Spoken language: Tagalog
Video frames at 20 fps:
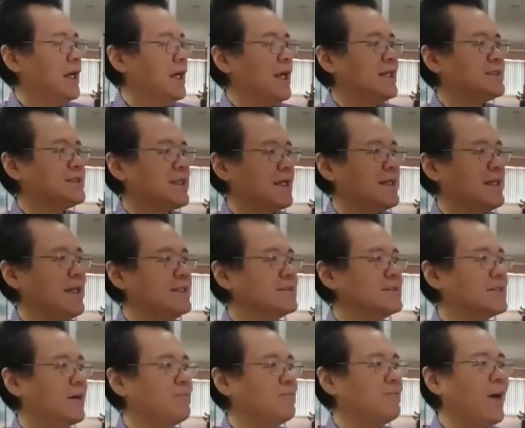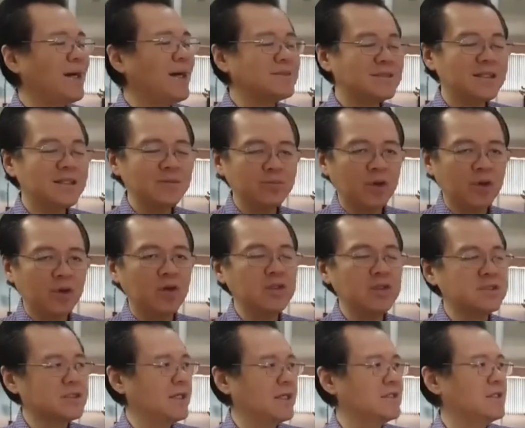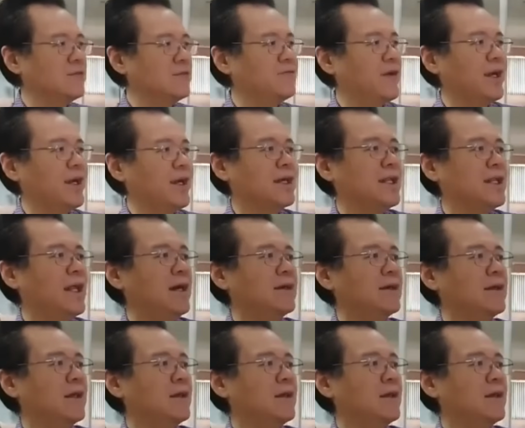Isa yan sa possible side effect lang.